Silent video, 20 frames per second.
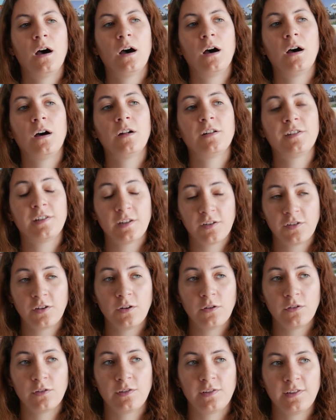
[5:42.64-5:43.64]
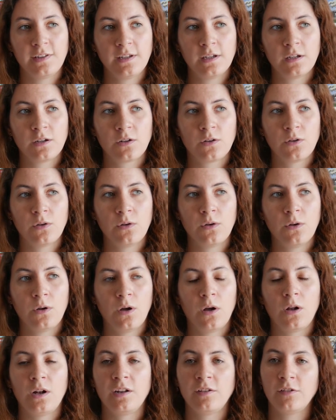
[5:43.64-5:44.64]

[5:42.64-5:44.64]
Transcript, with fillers: Euh, sachez aussi que euh,